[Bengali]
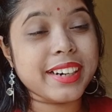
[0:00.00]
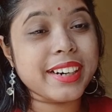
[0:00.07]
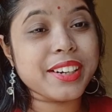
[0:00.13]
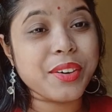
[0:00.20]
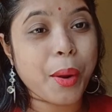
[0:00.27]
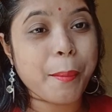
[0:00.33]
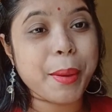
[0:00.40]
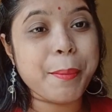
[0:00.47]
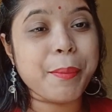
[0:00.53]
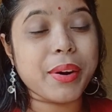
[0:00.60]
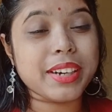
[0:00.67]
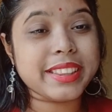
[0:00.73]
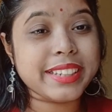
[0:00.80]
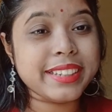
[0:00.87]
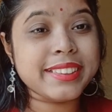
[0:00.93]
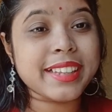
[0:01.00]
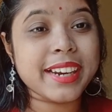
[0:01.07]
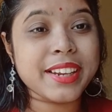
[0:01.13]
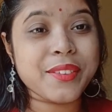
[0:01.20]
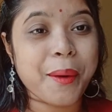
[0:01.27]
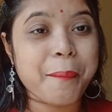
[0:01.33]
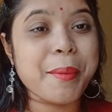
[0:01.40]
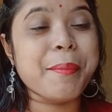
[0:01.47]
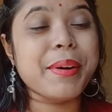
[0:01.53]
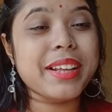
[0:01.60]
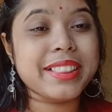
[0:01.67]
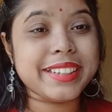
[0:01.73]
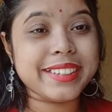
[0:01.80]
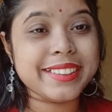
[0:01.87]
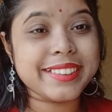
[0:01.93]
থার্ড নভেম্বর তিন তারিখ
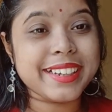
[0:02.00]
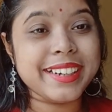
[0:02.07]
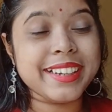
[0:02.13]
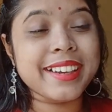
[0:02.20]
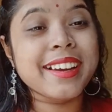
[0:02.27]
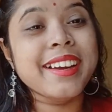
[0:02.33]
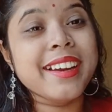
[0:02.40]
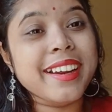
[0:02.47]
নভেম্বরের তিন তারিখ